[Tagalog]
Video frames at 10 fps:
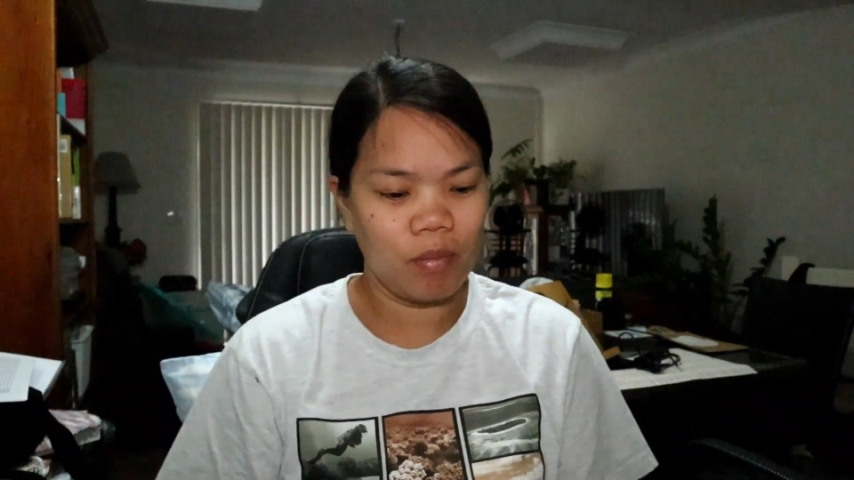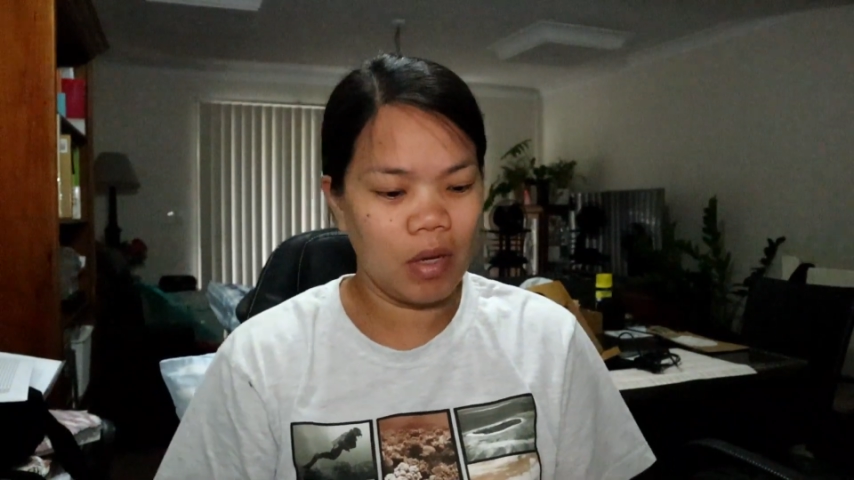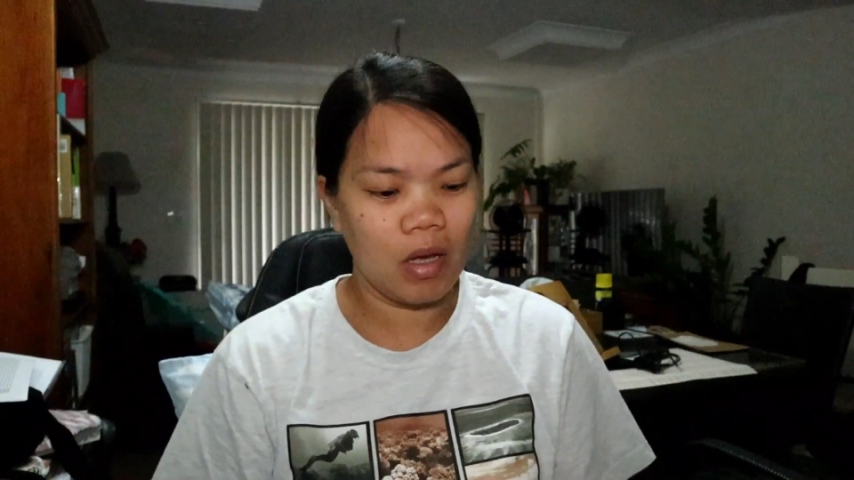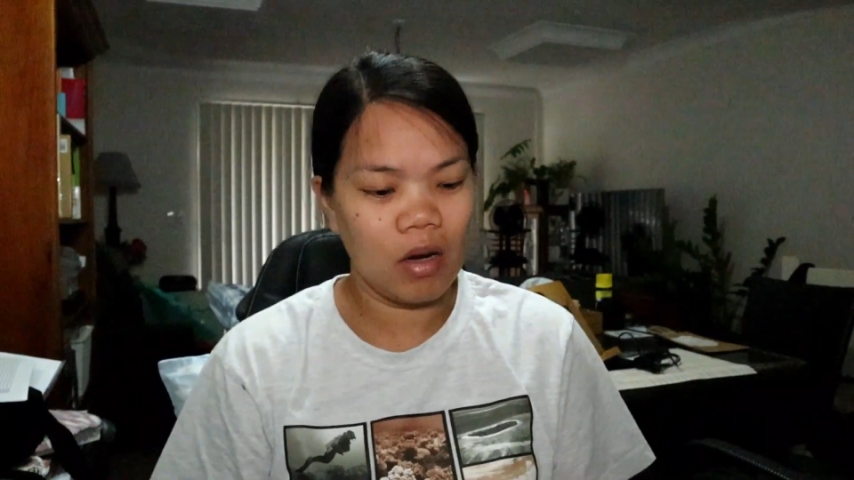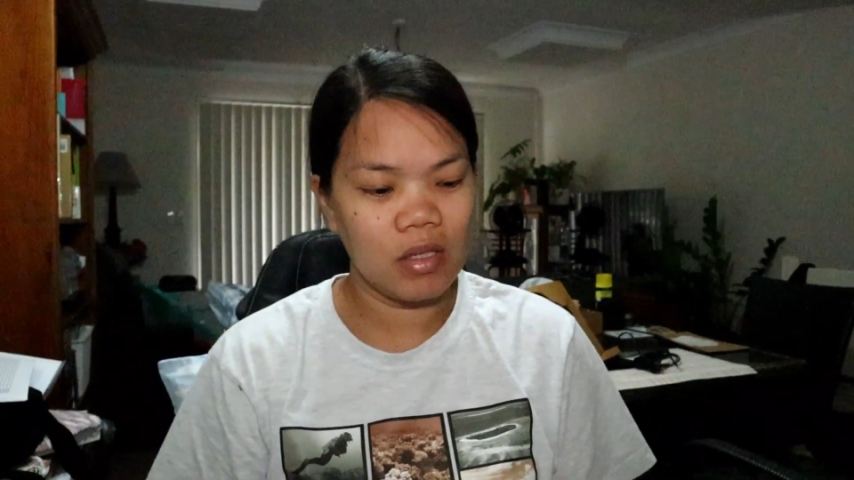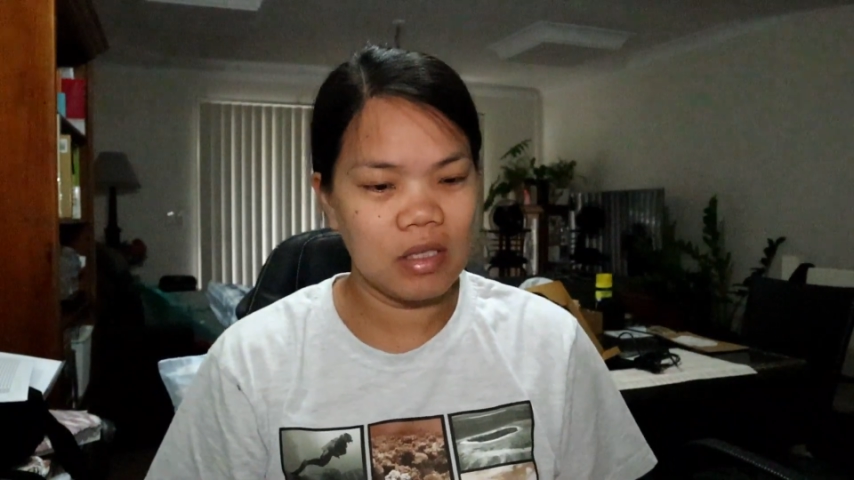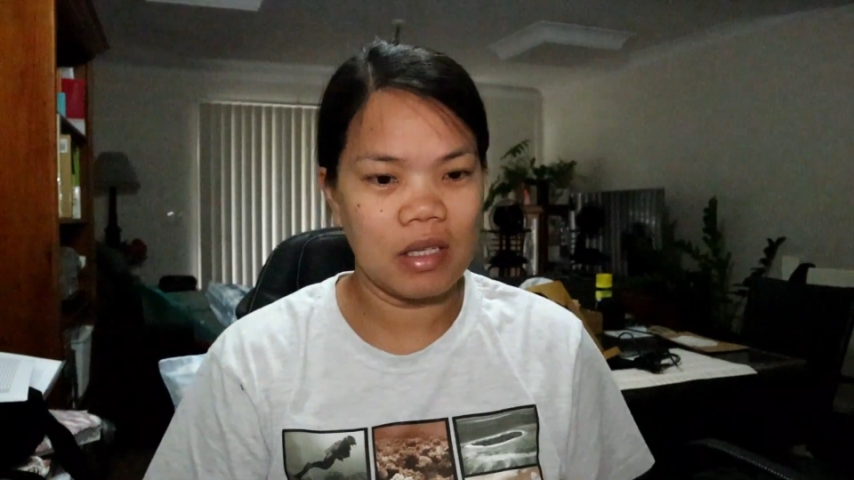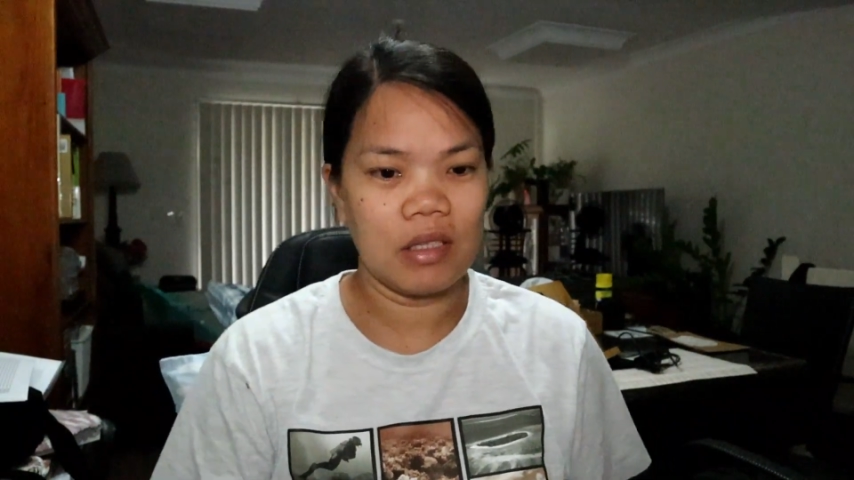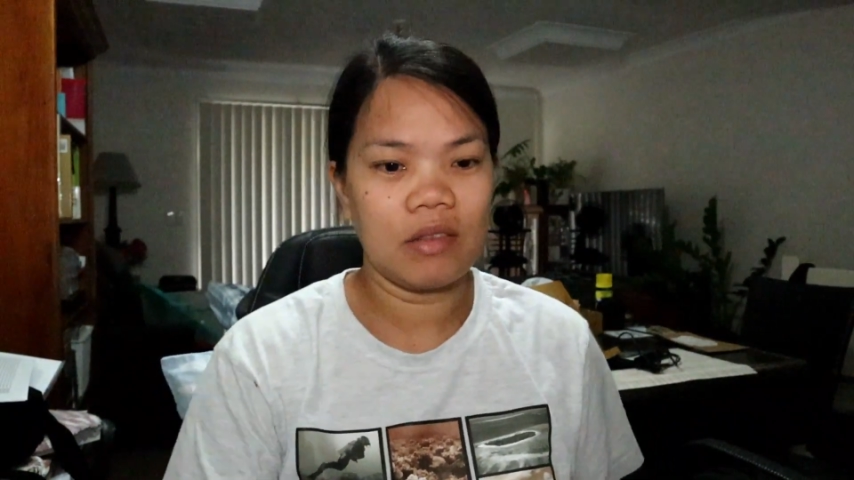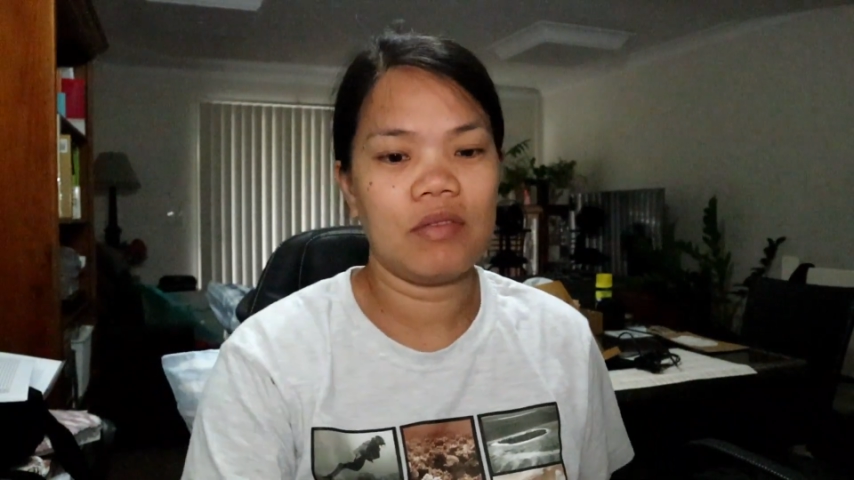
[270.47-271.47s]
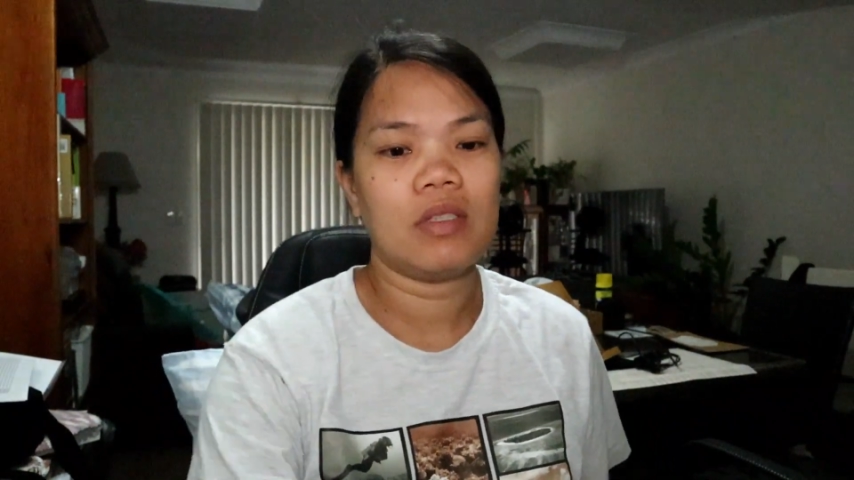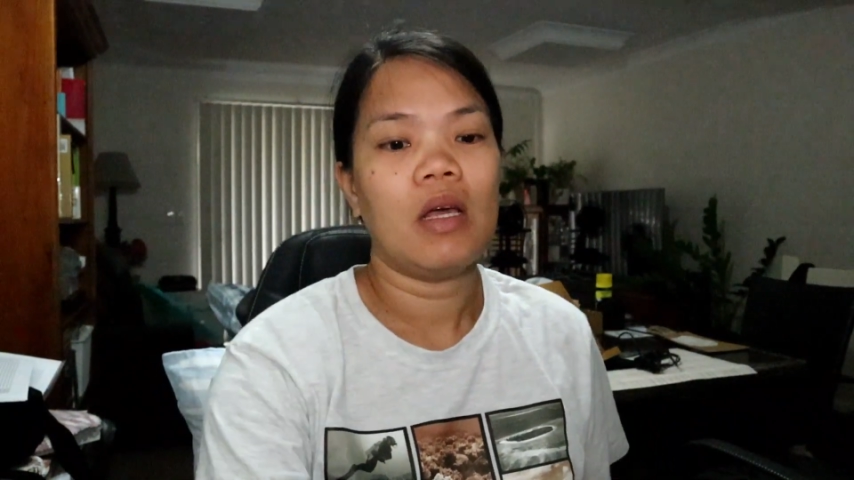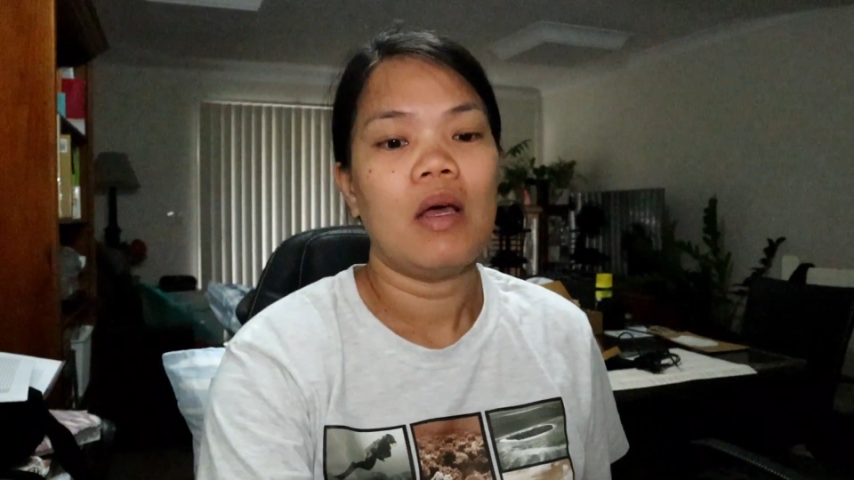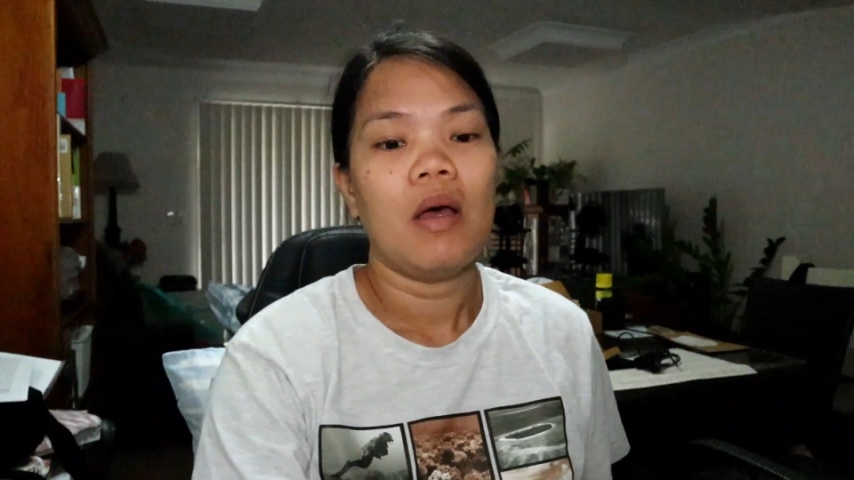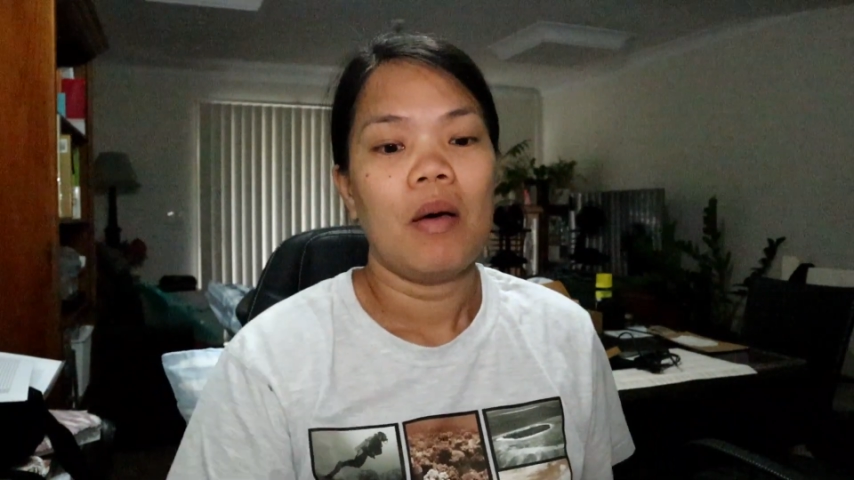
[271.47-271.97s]
by ourselves.
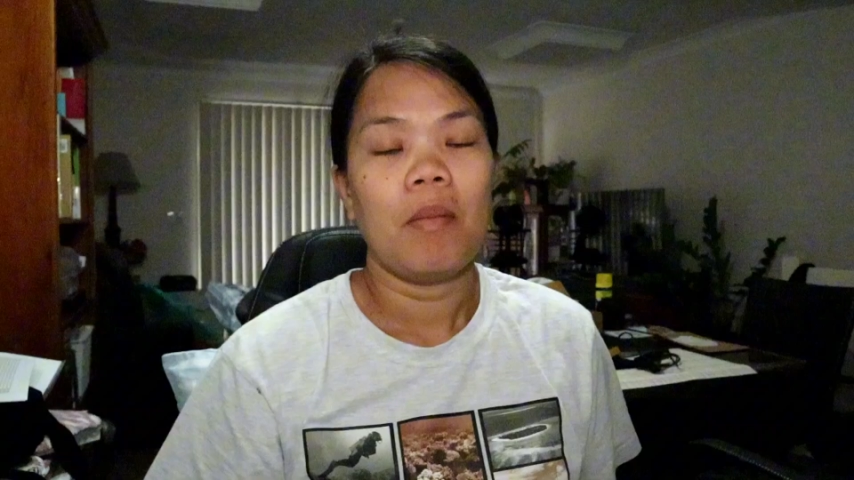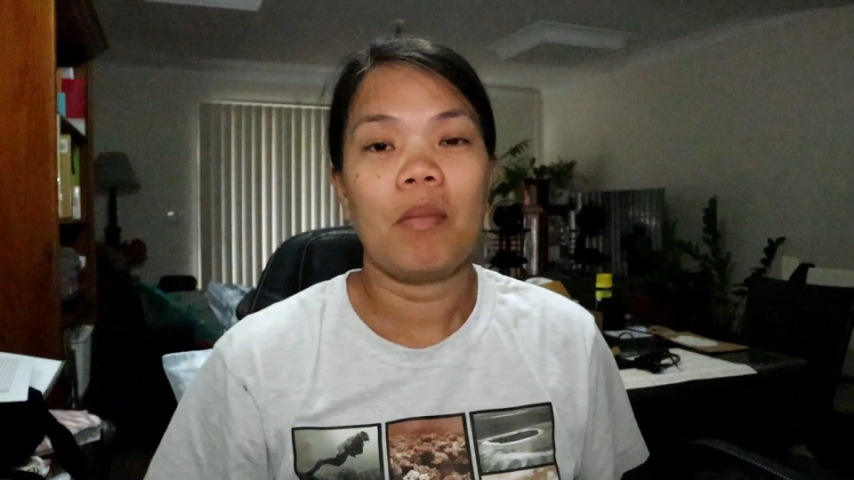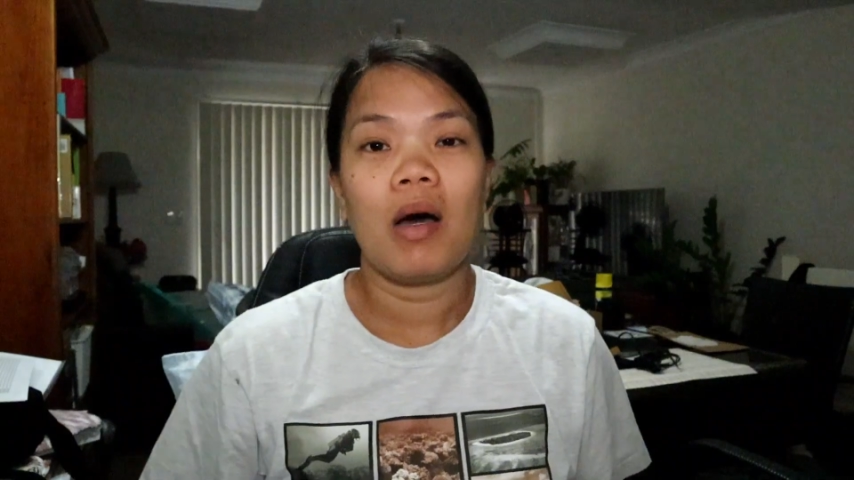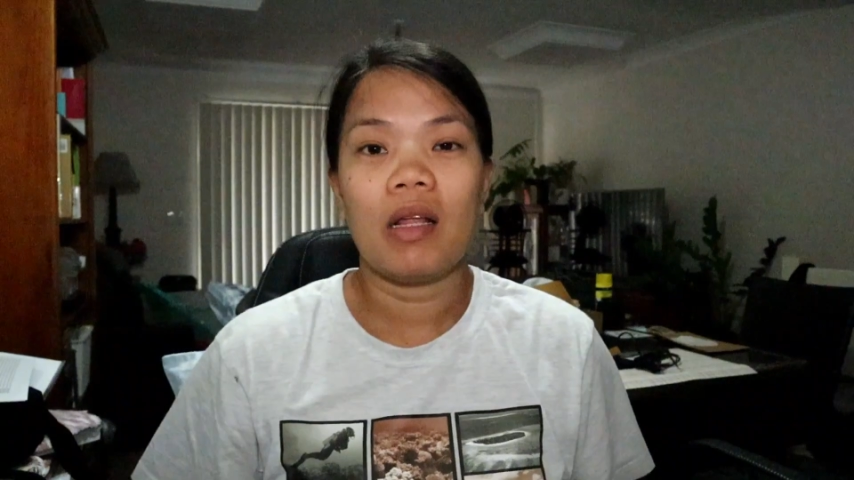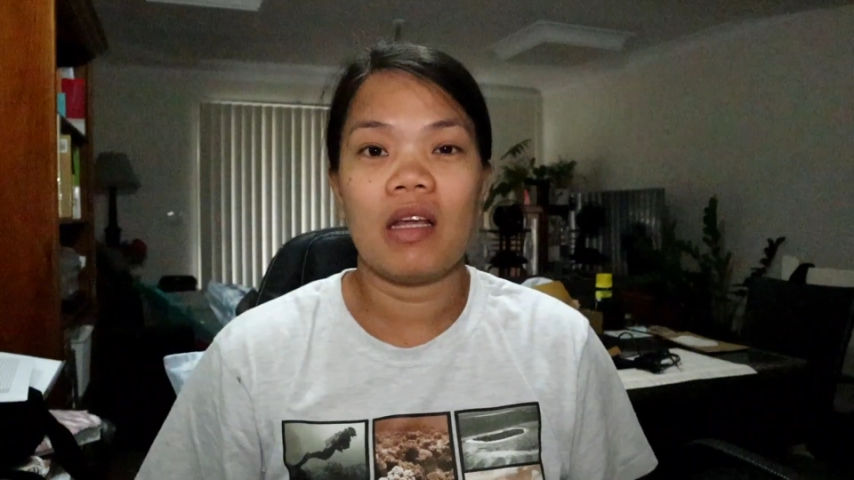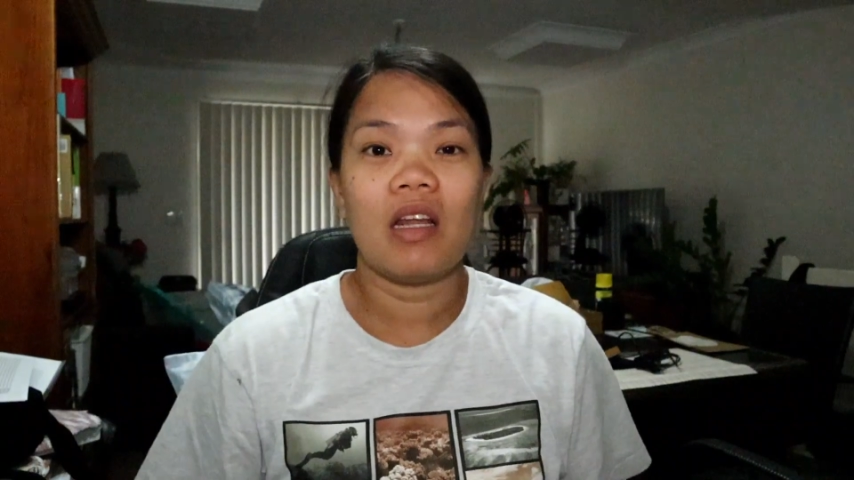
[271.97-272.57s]
But,